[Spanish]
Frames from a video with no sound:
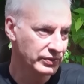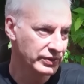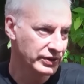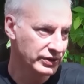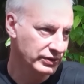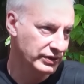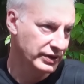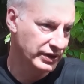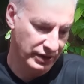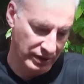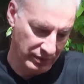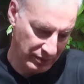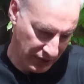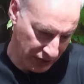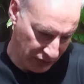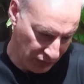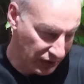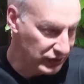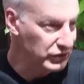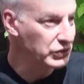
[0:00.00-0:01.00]
Bueno, en el
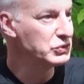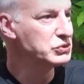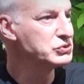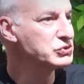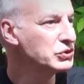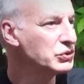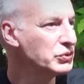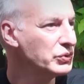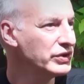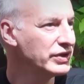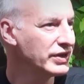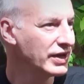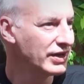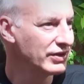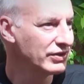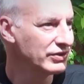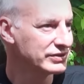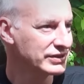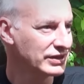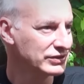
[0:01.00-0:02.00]
manual de uso y
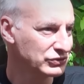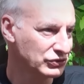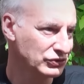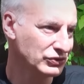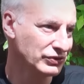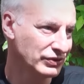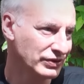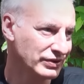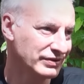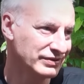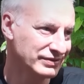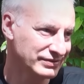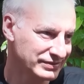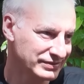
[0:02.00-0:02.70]
cuidado está todo el...